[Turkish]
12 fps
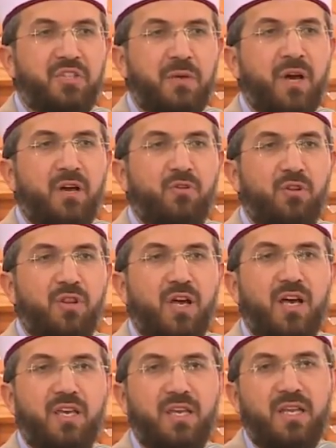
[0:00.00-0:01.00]

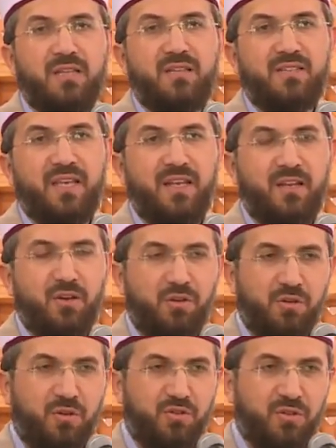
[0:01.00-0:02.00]
cemalullah ile teselli
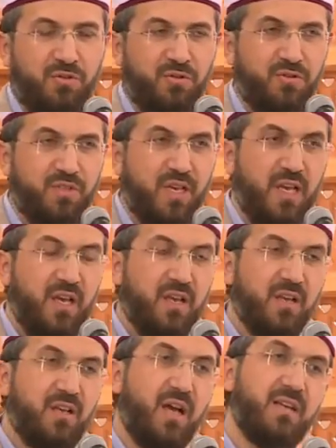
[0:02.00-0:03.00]
oluyorsunuz.
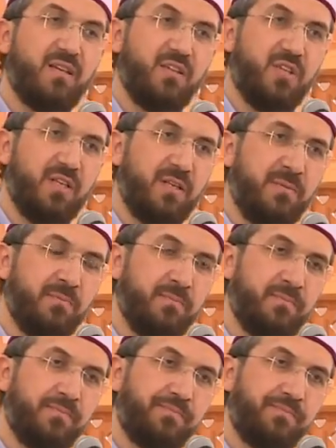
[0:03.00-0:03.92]
Kardeşlerim,